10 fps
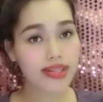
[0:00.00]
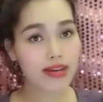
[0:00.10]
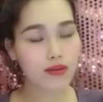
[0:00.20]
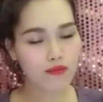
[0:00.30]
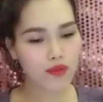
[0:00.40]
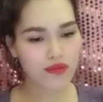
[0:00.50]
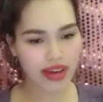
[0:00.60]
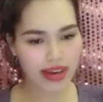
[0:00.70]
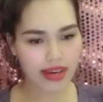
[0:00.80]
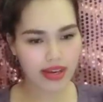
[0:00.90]
thấy anh ta cũng
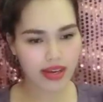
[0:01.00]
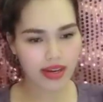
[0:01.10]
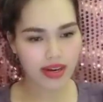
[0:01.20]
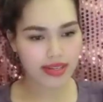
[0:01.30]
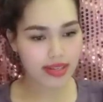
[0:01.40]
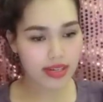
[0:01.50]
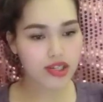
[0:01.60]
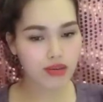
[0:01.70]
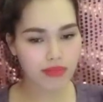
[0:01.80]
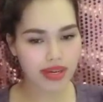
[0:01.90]
vui vẻ, là
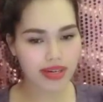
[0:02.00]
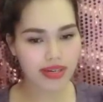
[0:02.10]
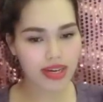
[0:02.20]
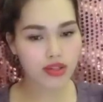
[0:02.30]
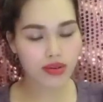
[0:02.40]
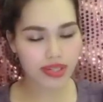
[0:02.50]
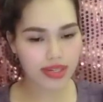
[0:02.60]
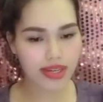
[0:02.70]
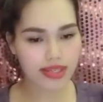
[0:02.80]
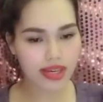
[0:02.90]
rất chịu mình nên
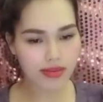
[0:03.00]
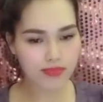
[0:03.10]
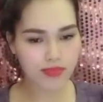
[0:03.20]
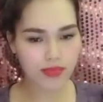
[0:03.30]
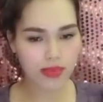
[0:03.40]
tôi dần thấy thích.